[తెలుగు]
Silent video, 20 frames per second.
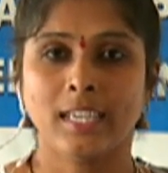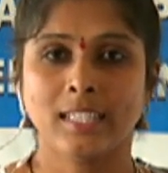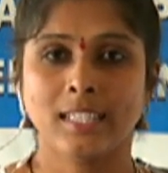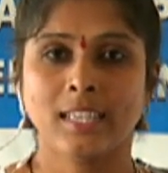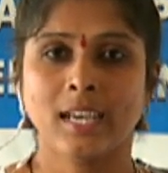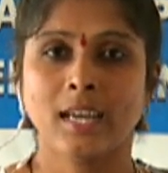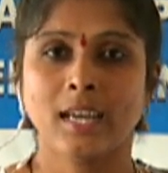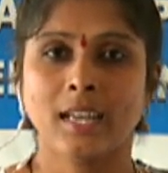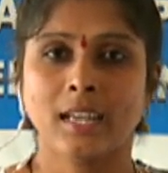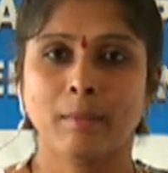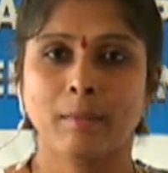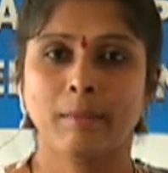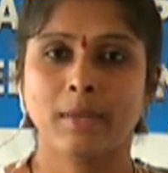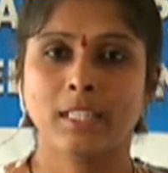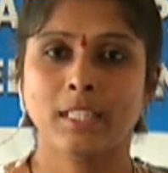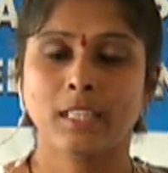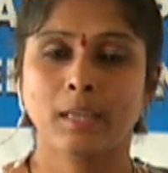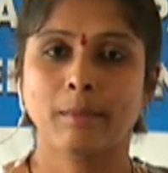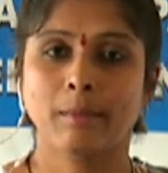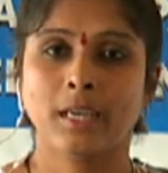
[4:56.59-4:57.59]
ఈసారి
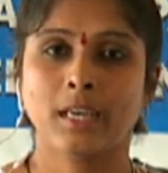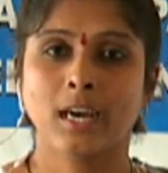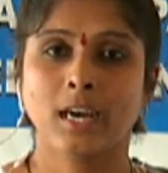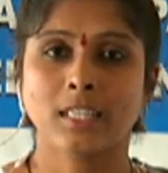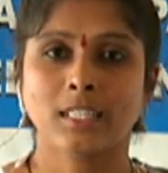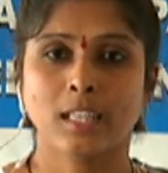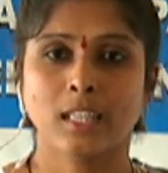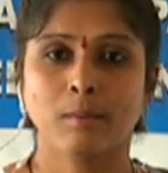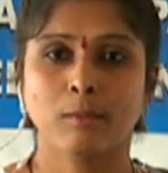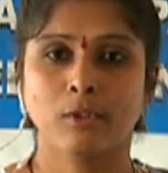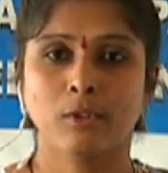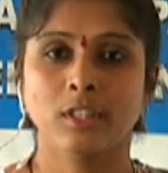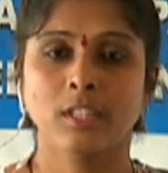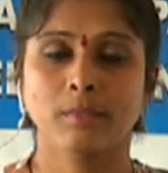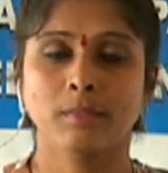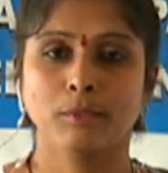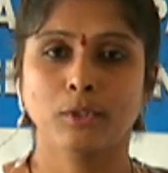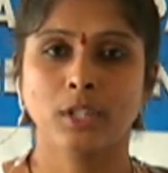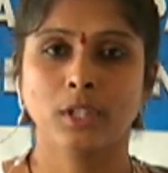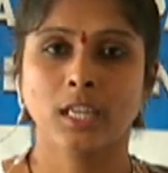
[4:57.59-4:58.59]
బీజేపీ కాస్త
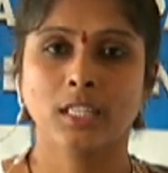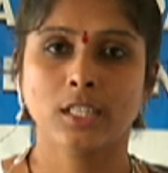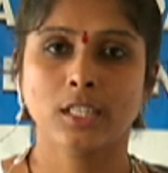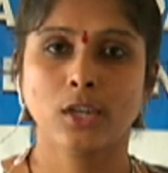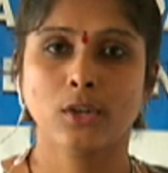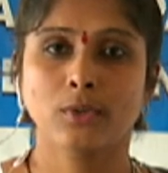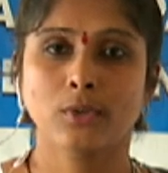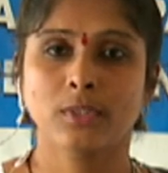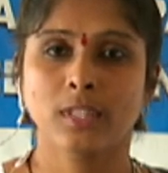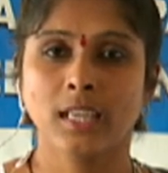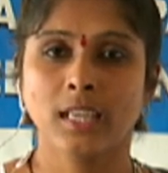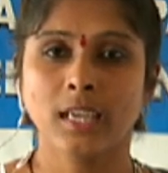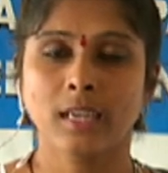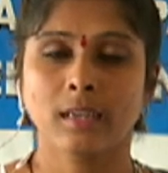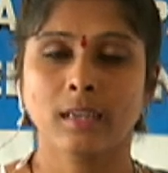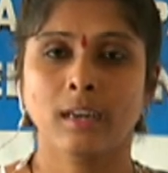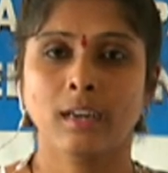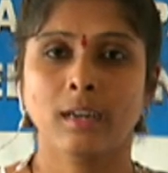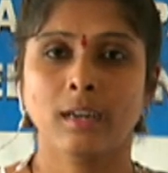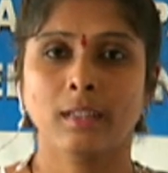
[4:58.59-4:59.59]
ముందంజలో ఉంది
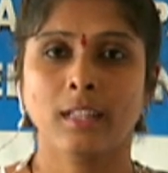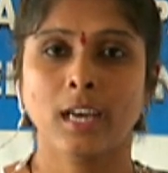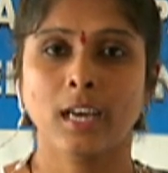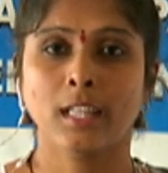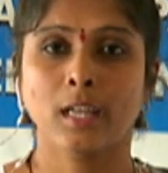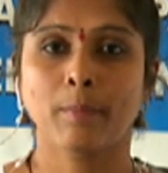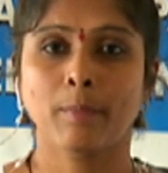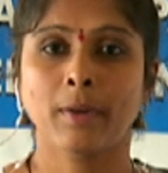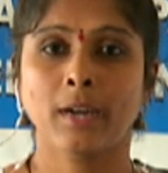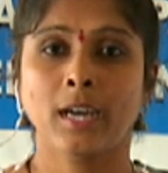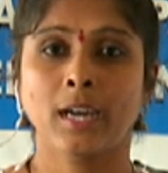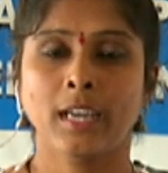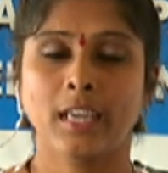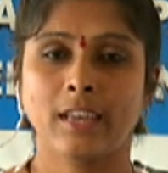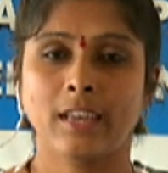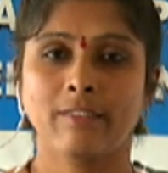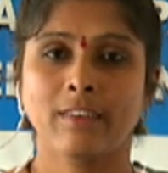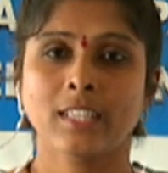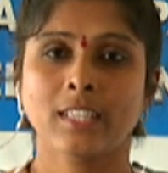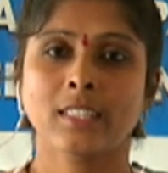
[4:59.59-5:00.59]
దాదాపుగా
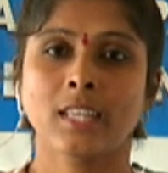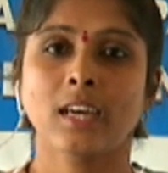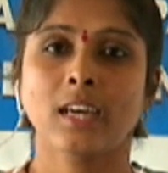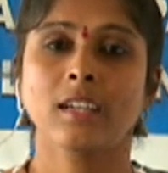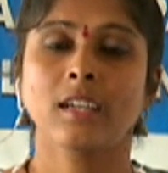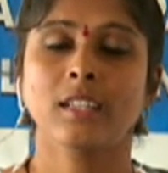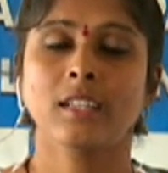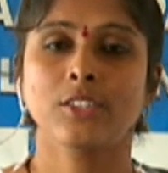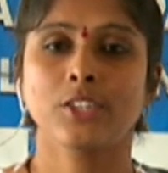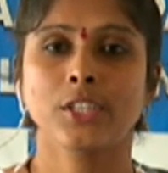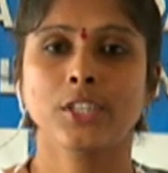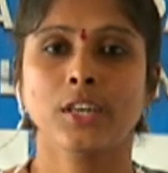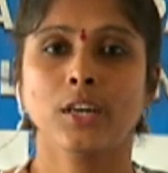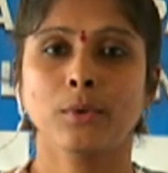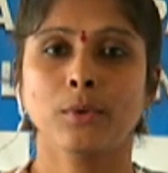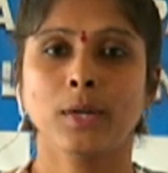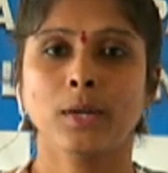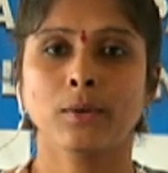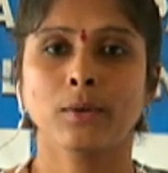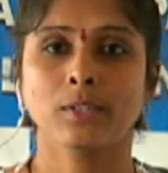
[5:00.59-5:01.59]
ఇరవై స్థానాల
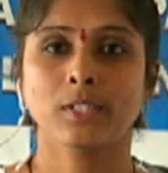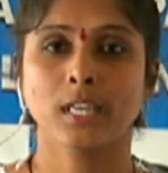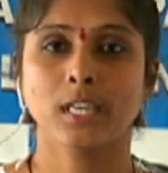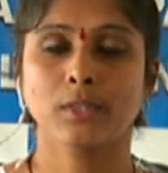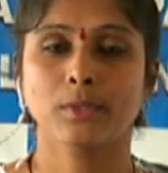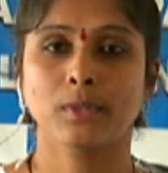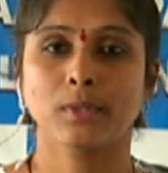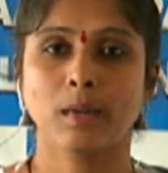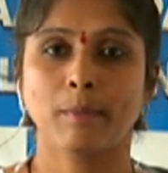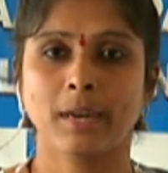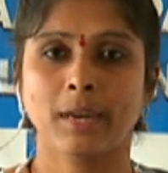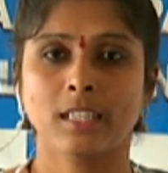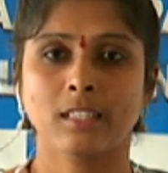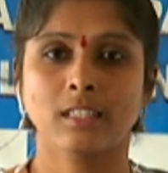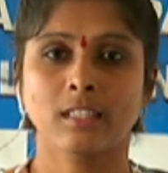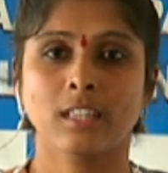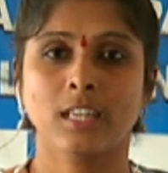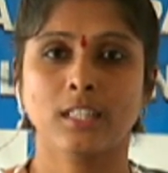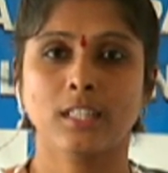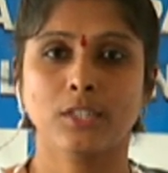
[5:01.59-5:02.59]
దిశగా కూడా కొనసాగుతున్న
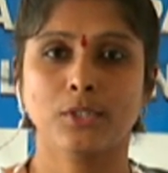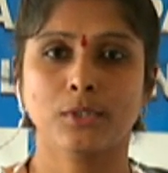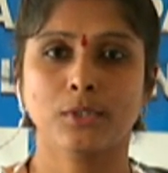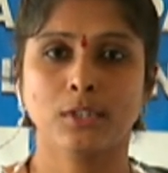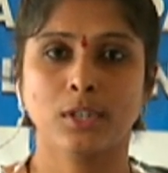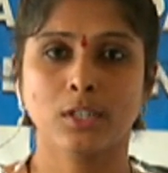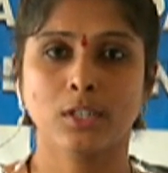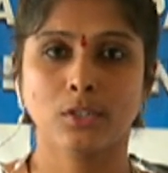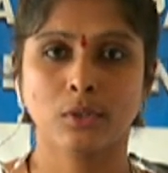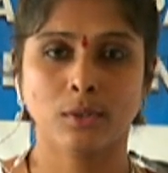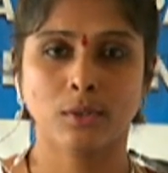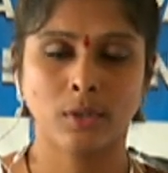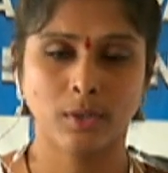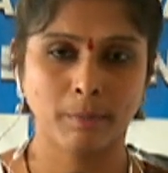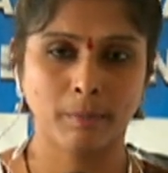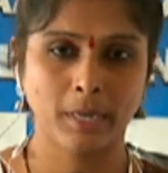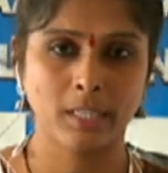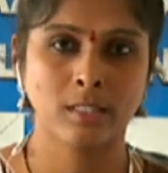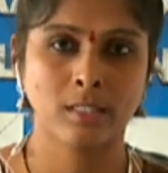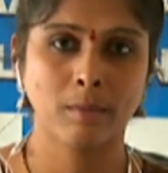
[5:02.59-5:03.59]
పరిస్థితిని అయితే చూస్తున్నాం సో
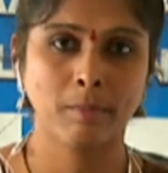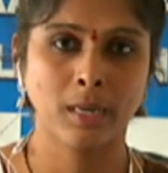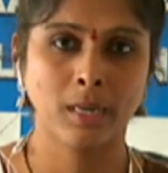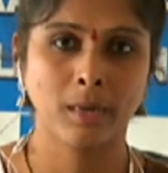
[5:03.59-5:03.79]
ప్రస్తుతం